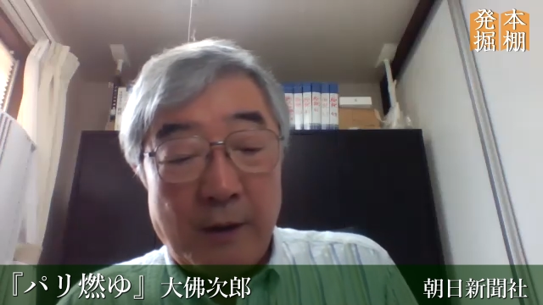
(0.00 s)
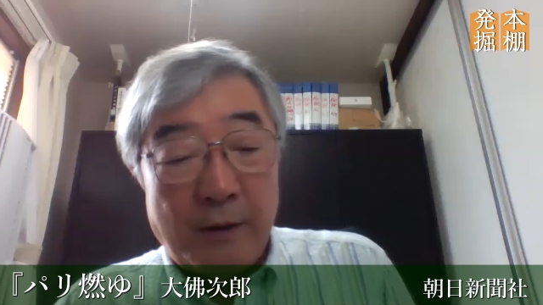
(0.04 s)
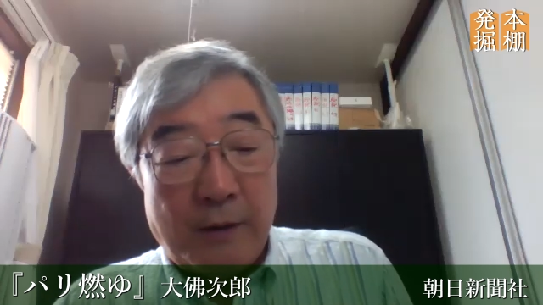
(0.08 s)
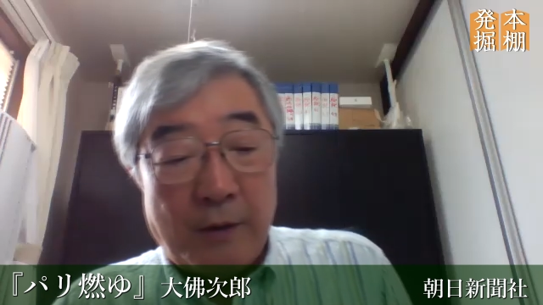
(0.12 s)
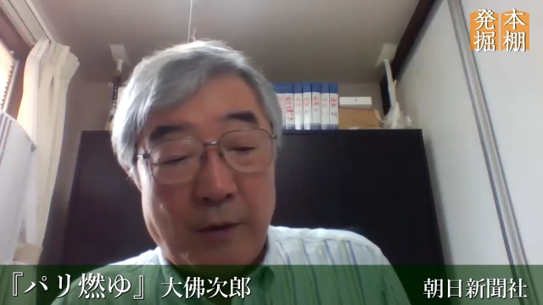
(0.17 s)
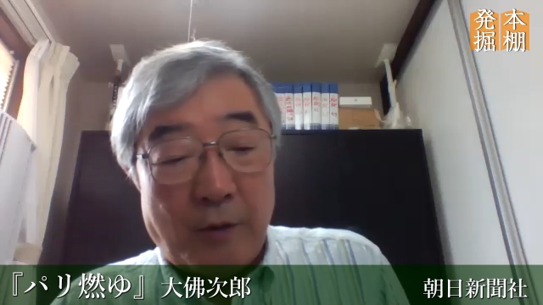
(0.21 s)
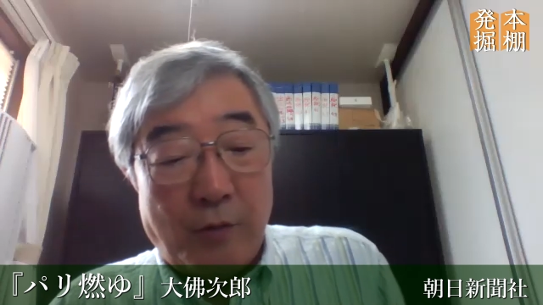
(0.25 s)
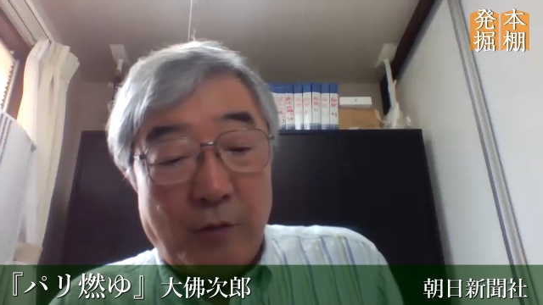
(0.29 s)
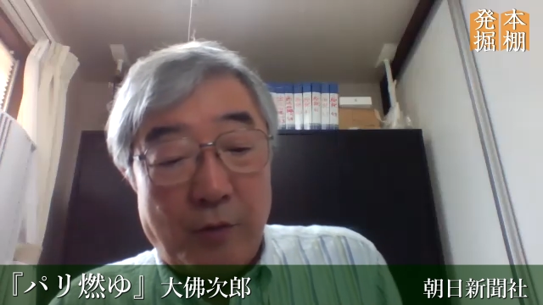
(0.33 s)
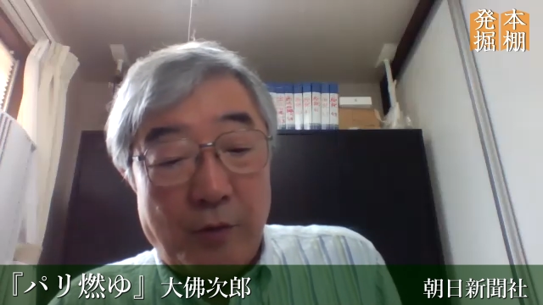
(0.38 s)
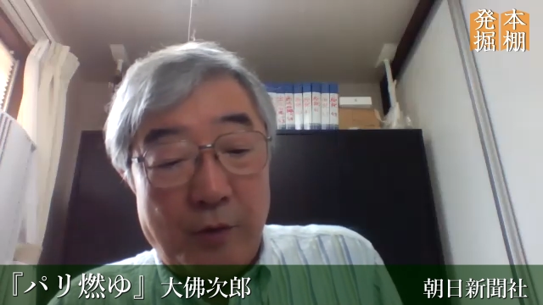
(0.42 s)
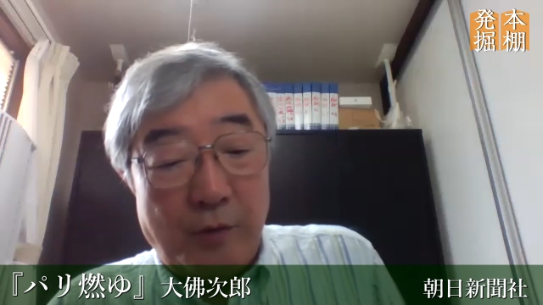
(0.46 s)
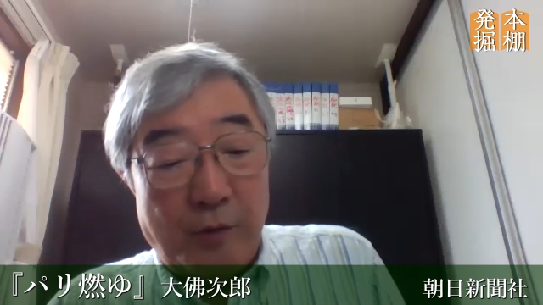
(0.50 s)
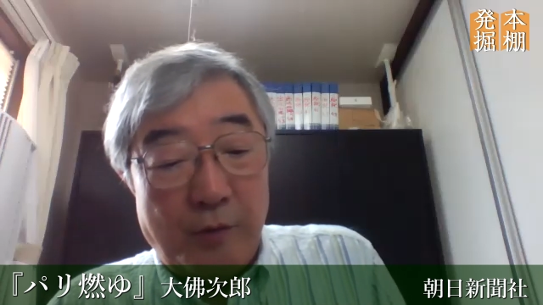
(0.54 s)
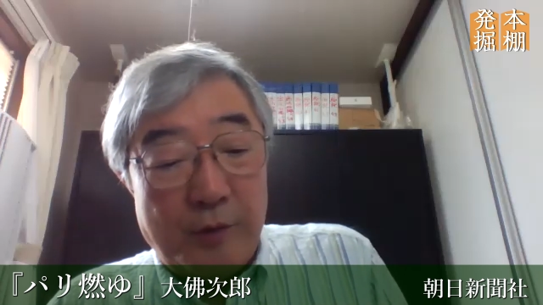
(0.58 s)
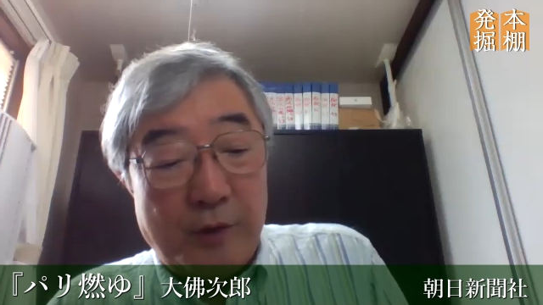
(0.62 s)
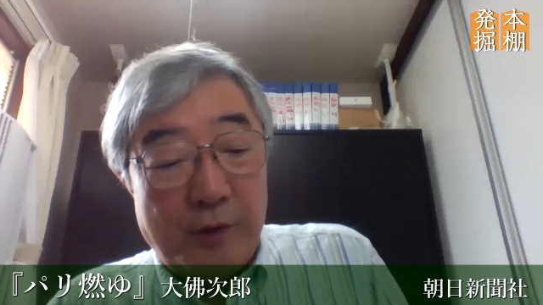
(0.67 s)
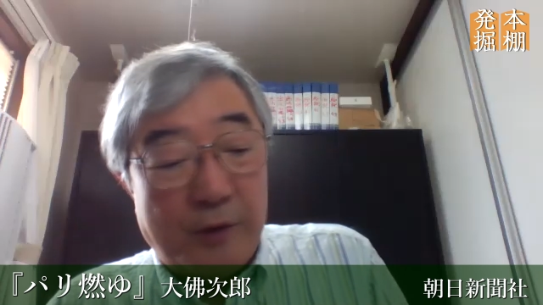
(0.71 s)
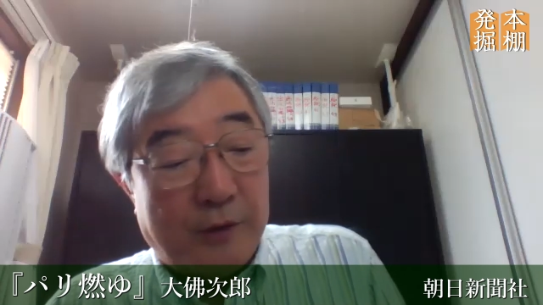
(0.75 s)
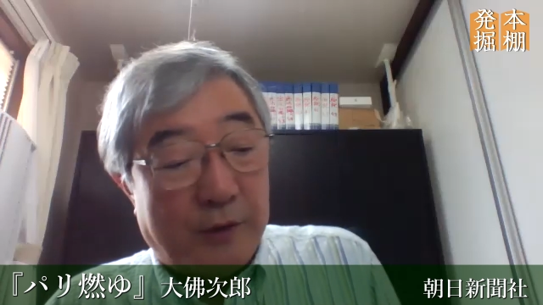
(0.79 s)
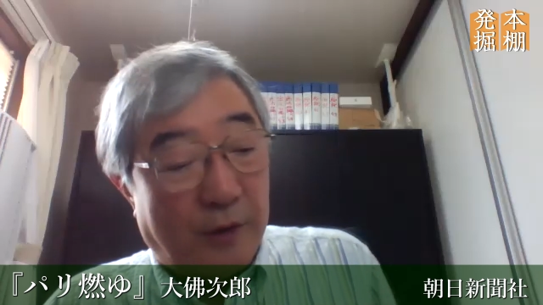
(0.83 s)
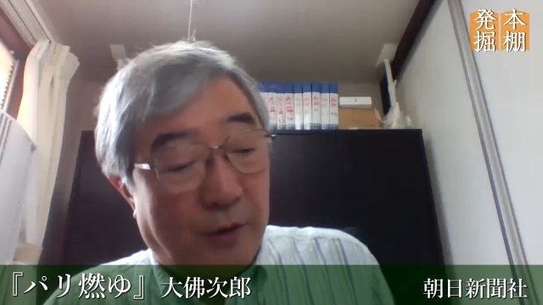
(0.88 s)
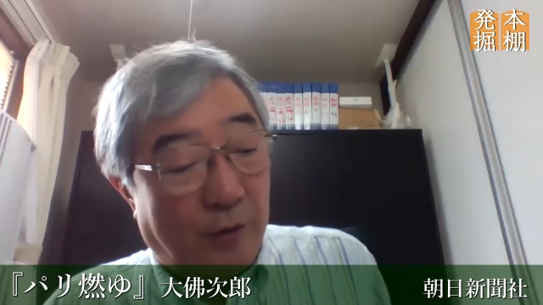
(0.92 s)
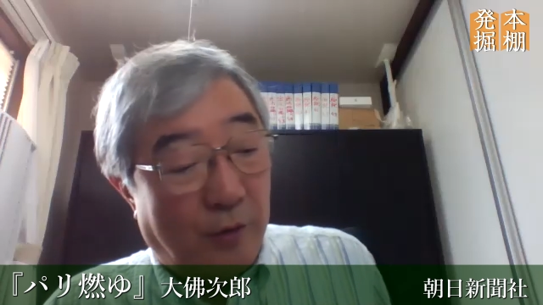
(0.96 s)
でこれを
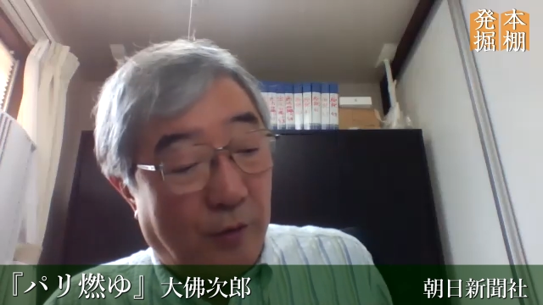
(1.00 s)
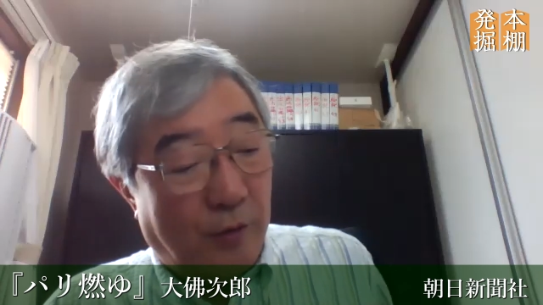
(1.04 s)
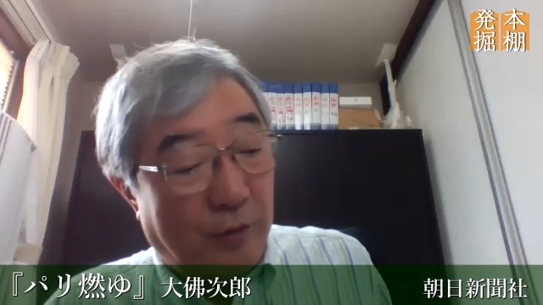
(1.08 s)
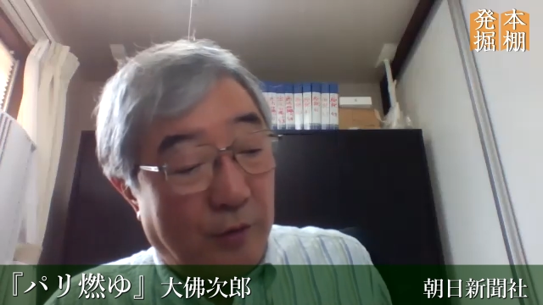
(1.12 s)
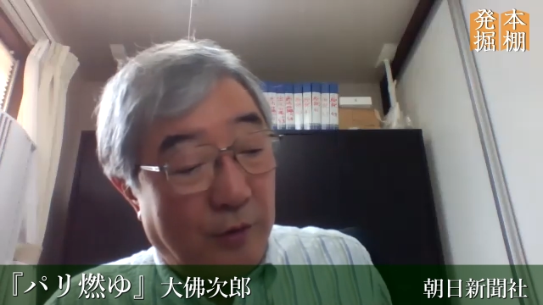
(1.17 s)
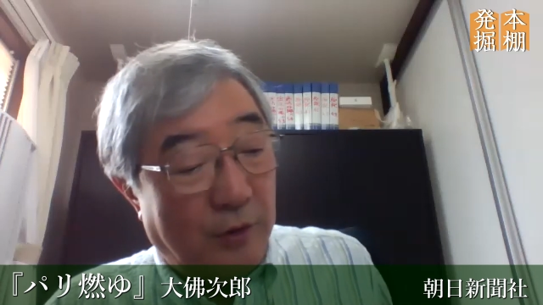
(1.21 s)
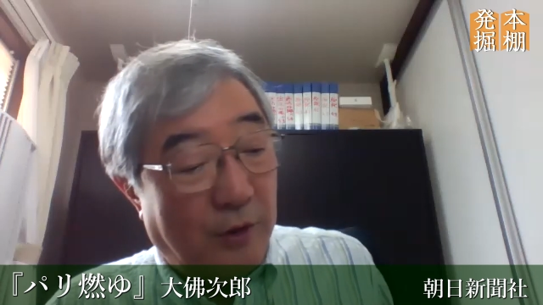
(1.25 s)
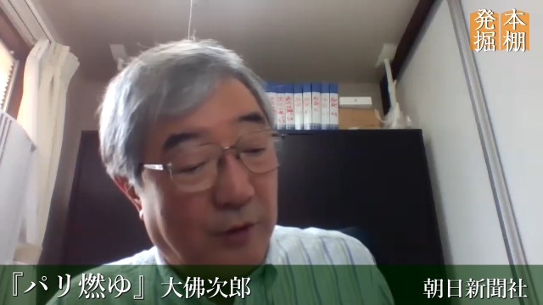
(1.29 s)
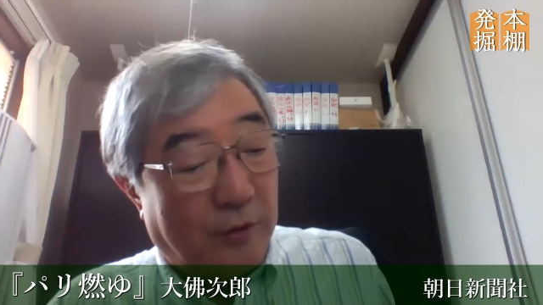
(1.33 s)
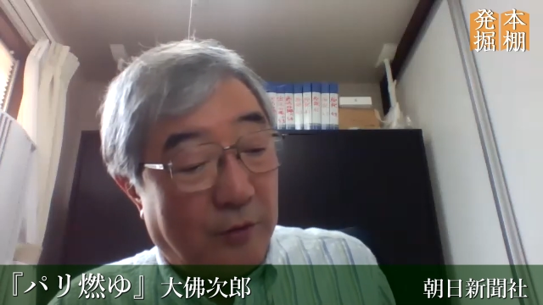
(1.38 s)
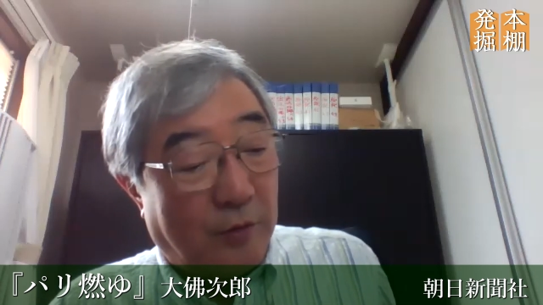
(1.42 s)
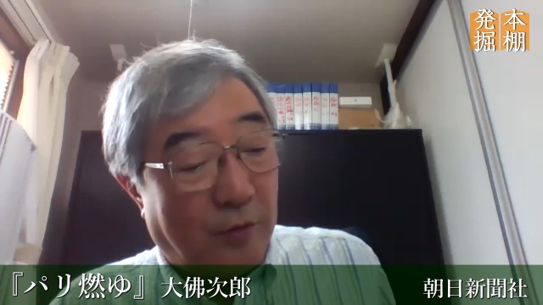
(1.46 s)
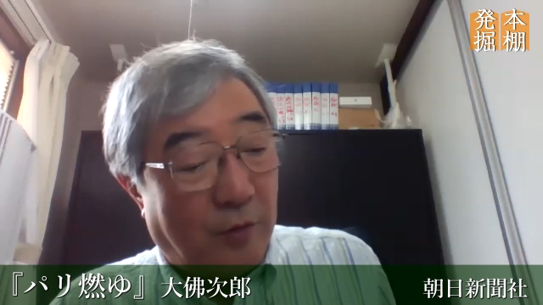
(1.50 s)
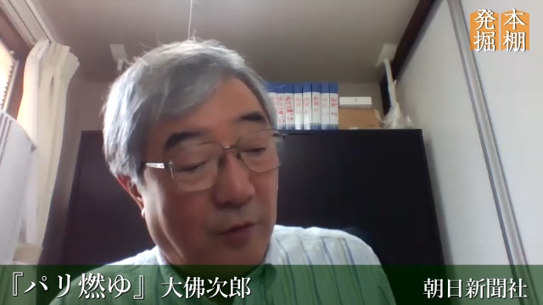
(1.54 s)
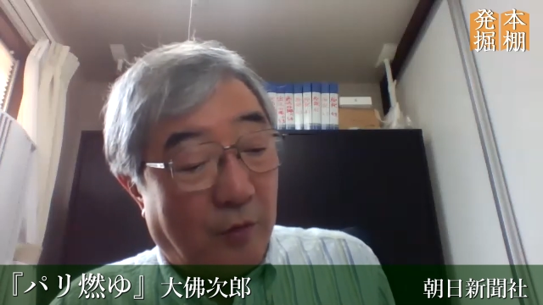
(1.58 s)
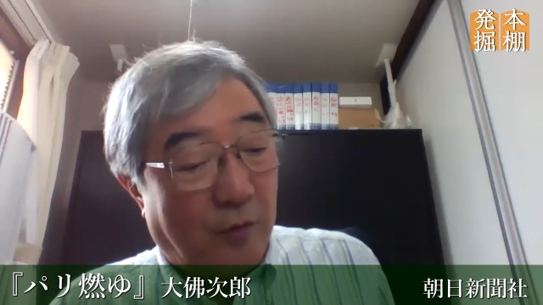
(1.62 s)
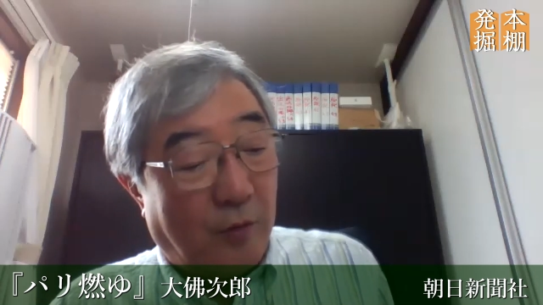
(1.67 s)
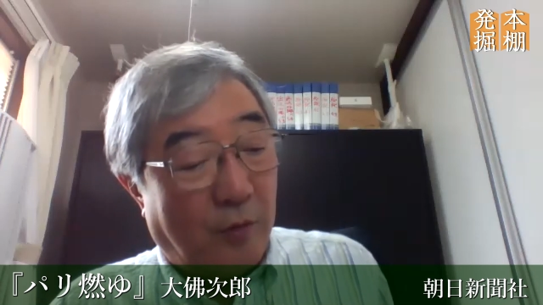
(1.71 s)
ですね、読んでいくと、